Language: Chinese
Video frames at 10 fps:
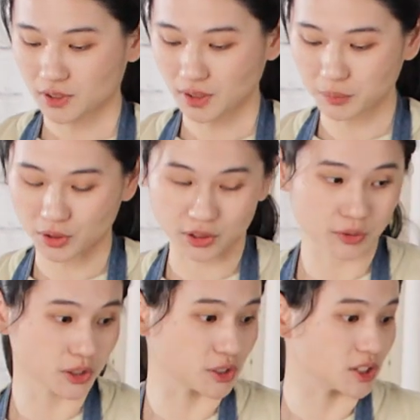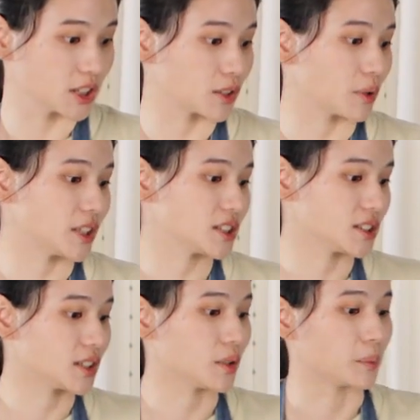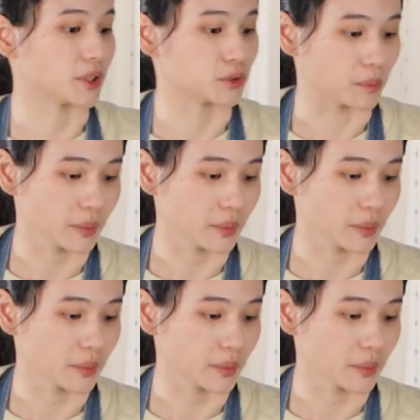那么，因为时间的关系呢，我们准